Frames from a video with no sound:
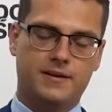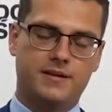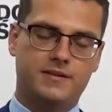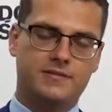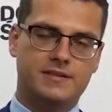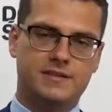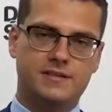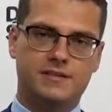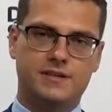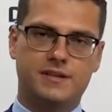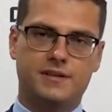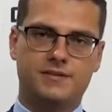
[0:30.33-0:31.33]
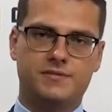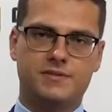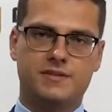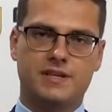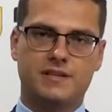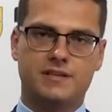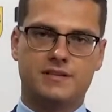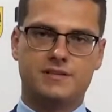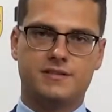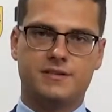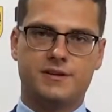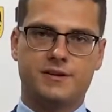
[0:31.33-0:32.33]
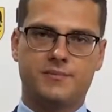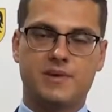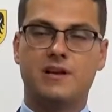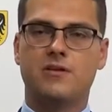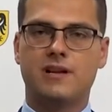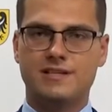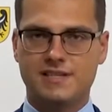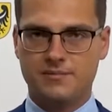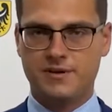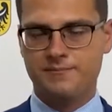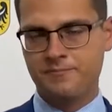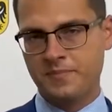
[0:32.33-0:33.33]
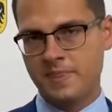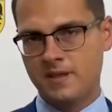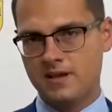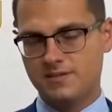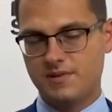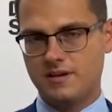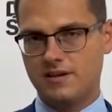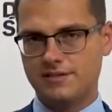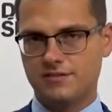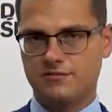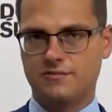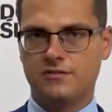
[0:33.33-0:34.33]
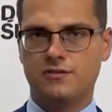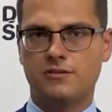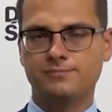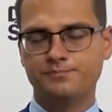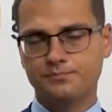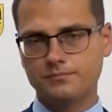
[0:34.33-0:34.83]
inwestycji związanych z melioracjami z melioracją wodną.